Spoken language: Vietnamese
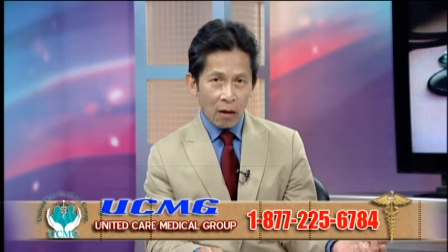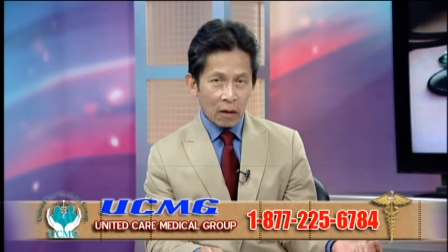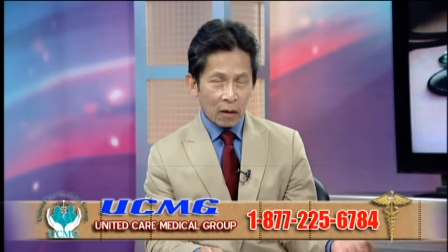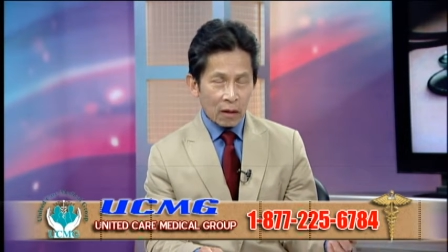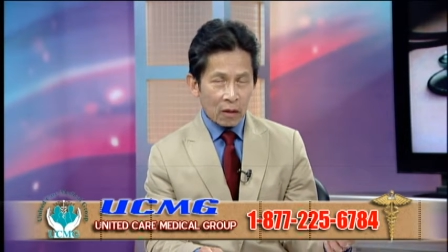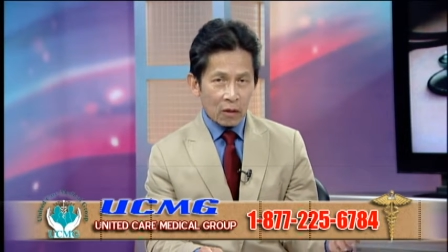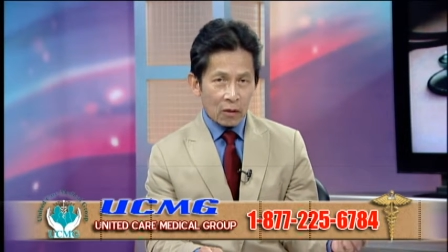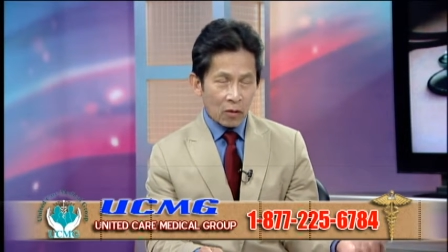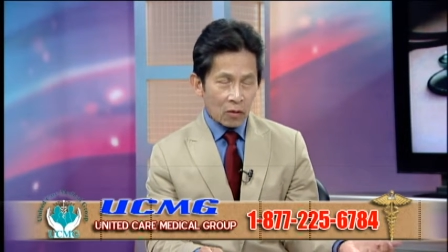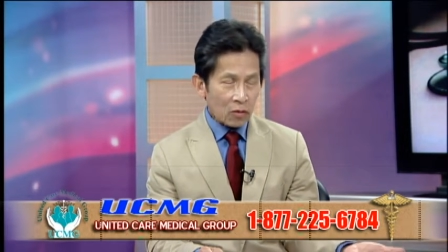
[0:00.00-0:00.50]

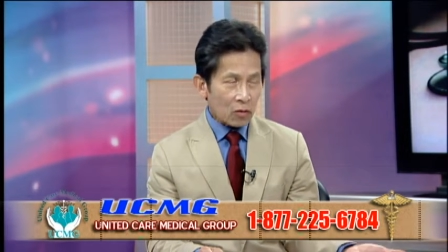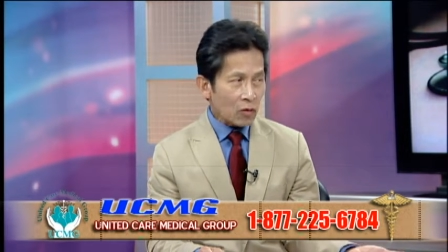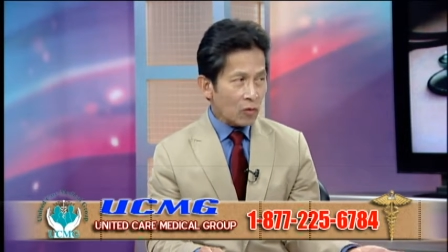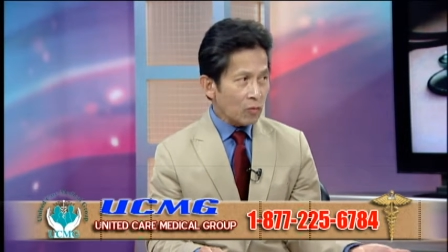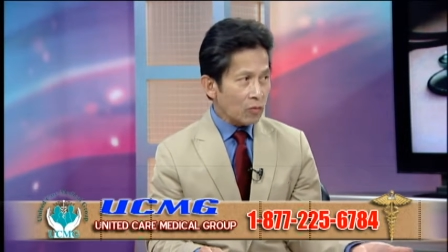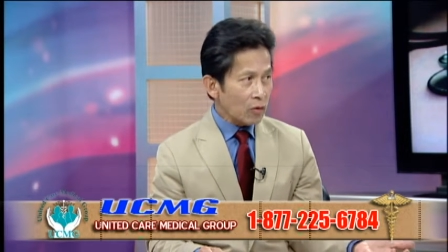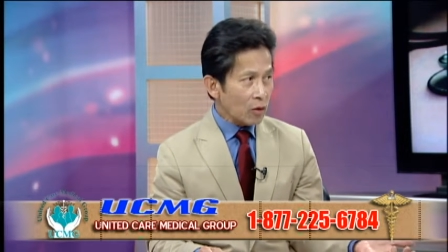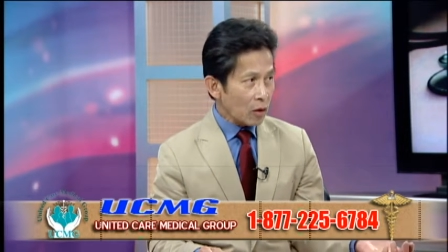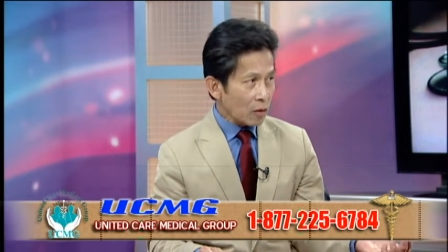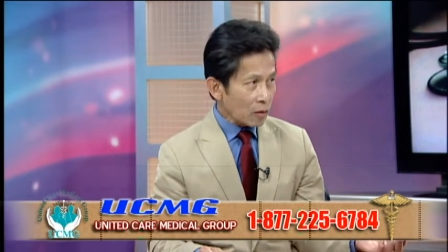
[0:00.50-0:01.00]
Orange Coast
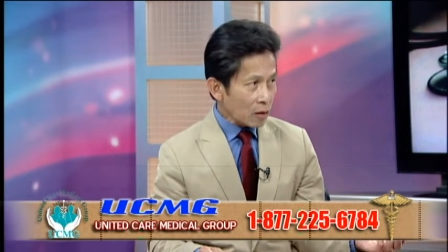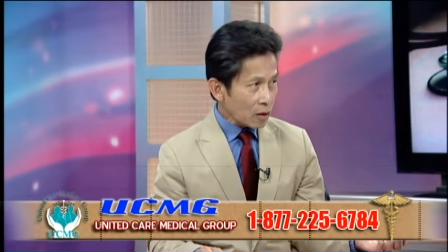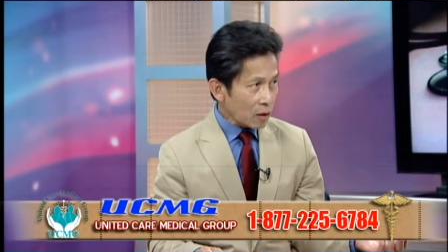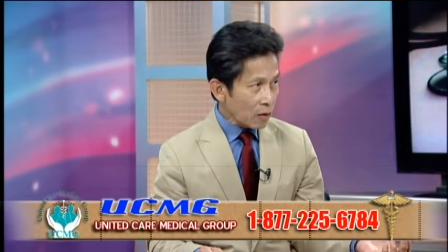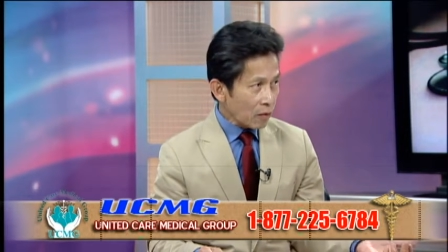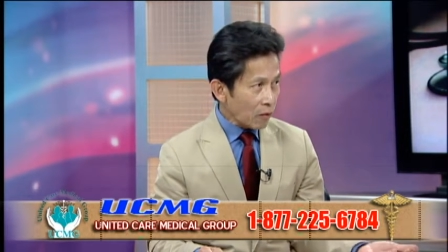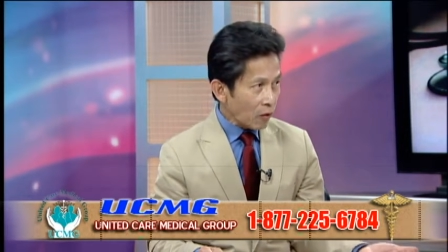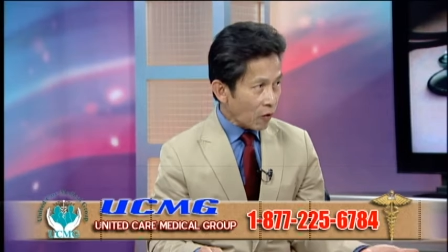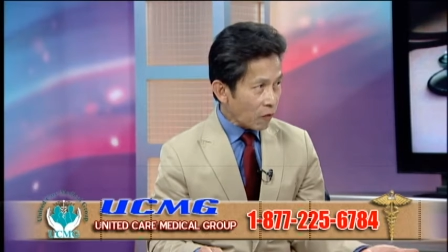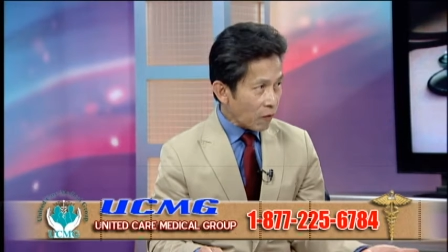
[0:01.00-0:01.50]
cũng được,
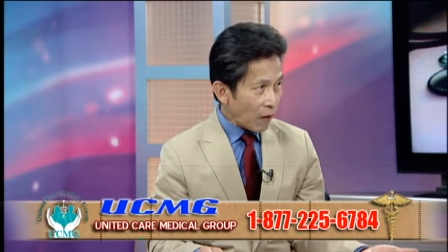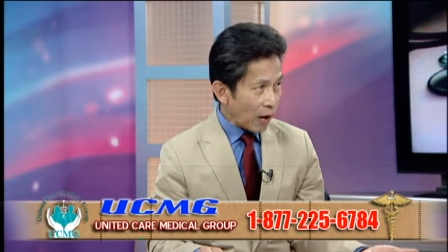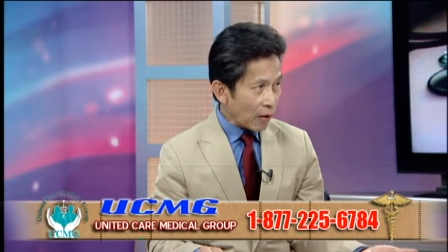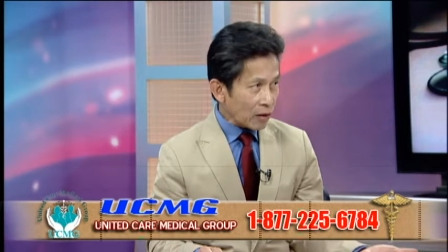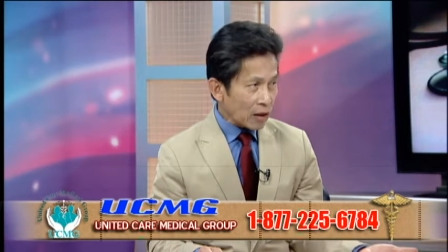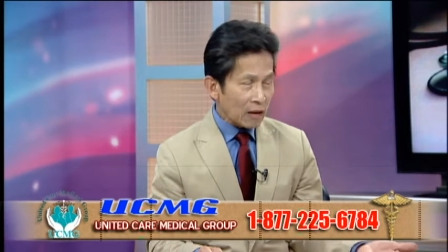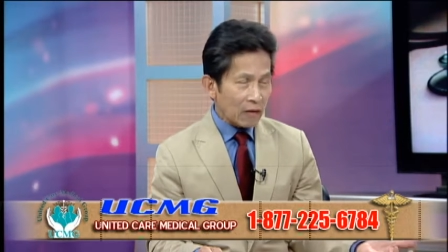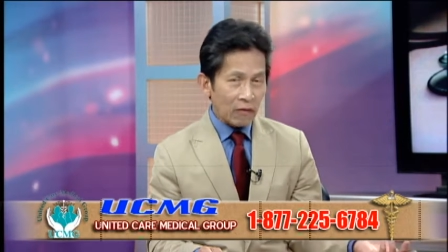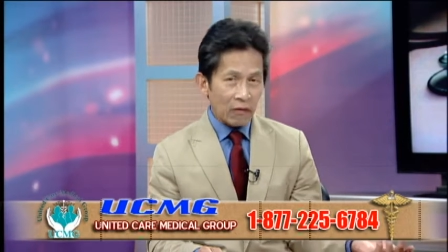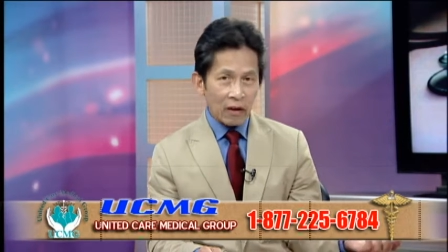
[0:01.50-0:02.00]
đi vô
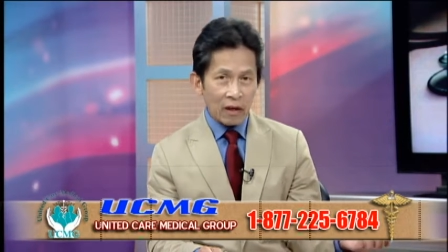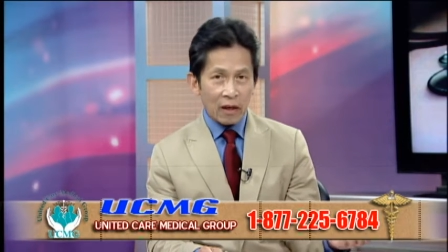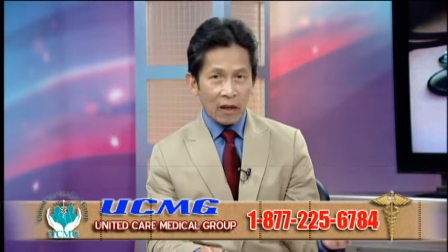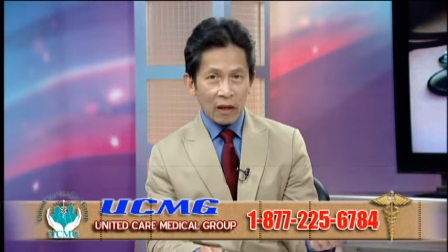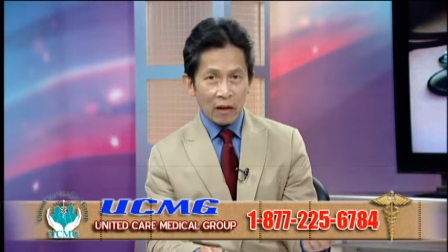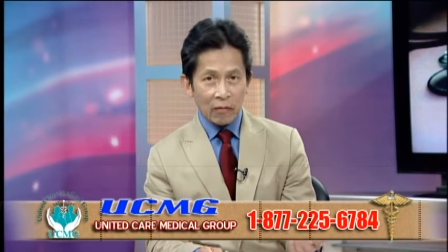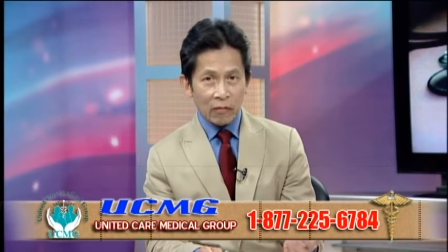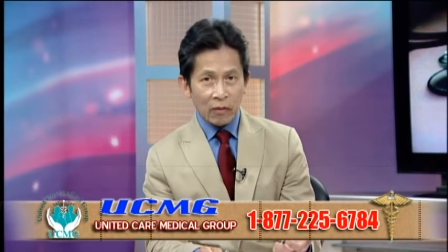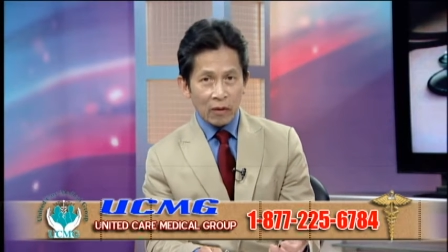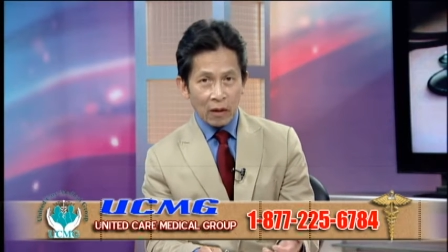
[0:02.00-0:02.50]
Fountain
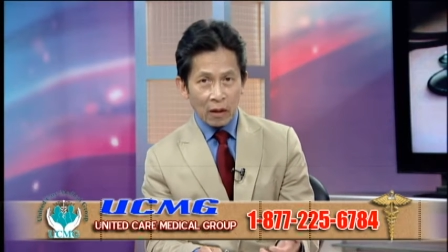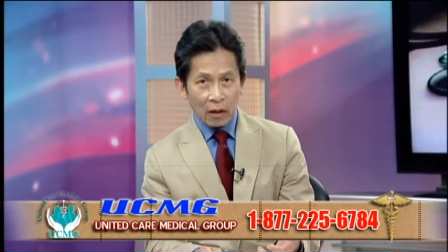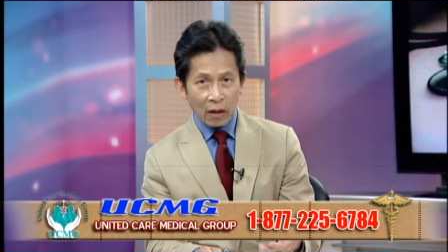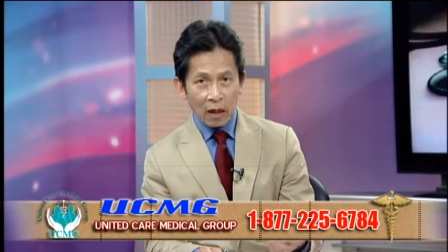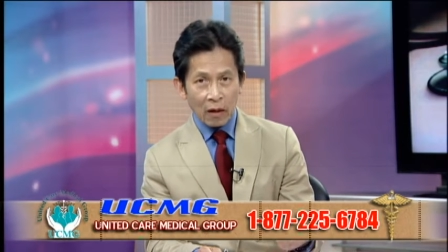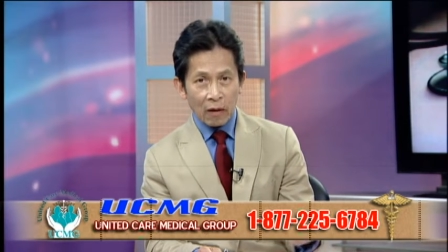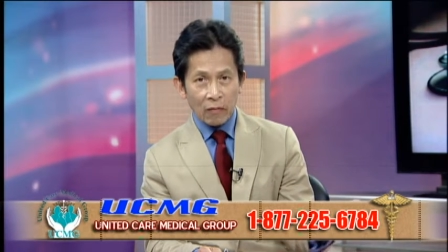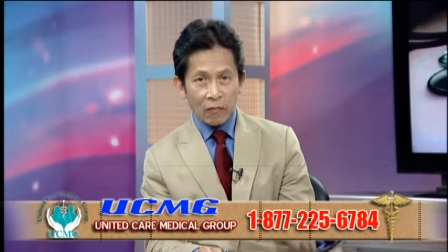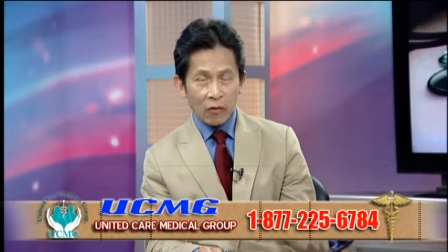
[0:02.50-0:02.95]
Valley cũng được,